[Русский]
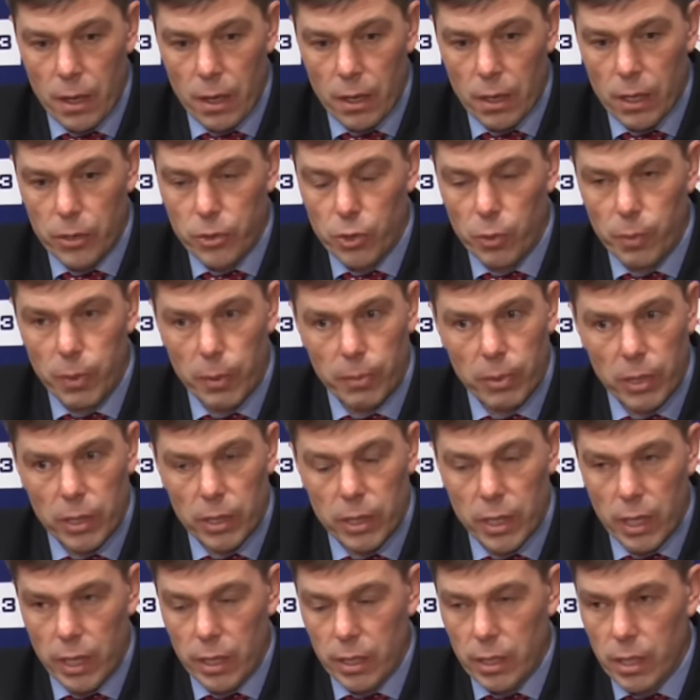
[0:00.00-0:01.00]
Хочу
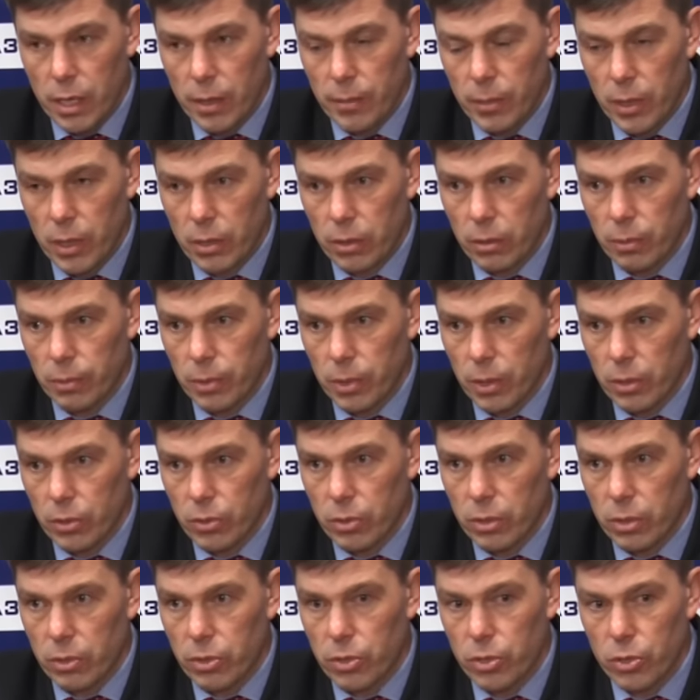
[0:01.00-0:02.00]
поблагодарить команду, потому
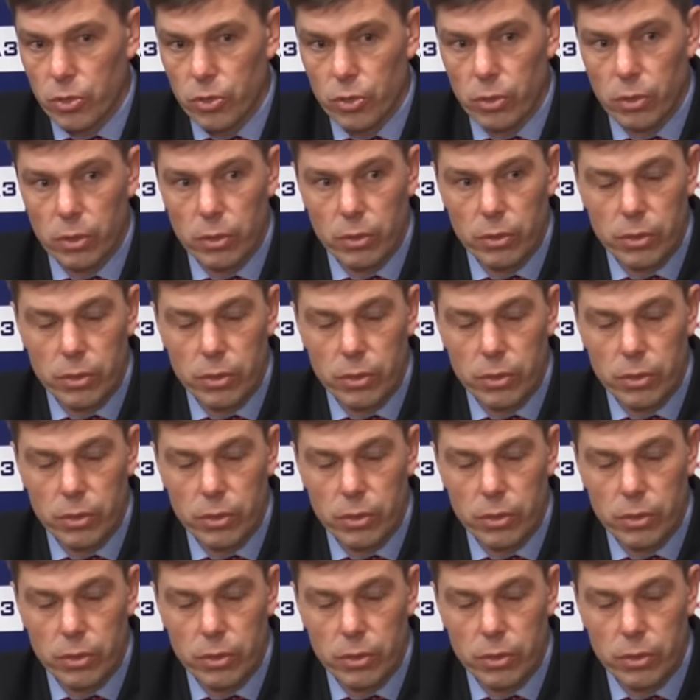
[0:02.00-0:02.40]
что тяжелый